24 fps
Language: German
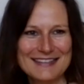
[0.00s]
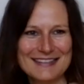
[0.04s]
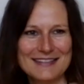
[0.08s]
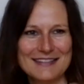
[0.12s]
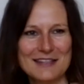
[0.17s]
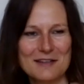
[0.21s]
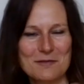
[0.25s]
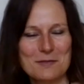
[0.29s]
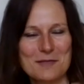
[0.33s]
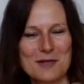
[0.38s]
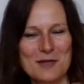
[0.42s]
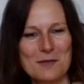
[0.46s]
Ich
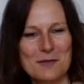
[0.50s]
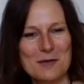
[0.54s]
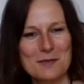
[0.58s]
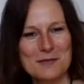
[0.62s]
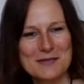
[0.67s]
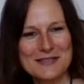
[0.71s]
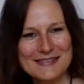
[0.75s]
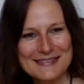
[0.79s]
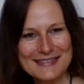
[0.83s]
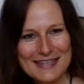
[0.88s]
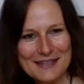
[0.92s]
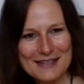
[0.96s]
habe mir aber
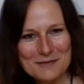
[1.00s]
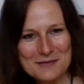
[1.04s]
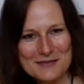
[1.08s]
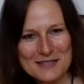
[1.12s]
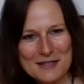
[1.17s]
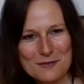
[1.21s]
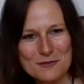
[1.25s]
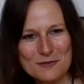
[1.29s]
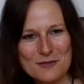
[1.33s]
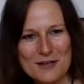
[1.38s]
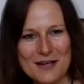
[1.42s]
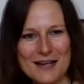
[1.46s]
mich selbst
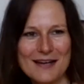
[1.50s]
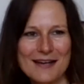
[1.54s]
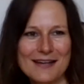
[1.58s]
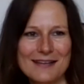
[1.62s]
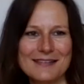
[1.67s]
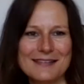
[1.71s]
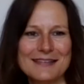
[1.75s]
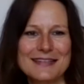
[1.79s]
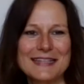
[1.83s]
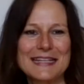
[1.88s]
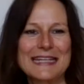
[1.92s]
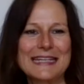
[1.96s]

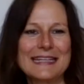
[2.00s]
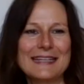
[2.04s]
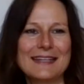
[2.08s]
erfahren,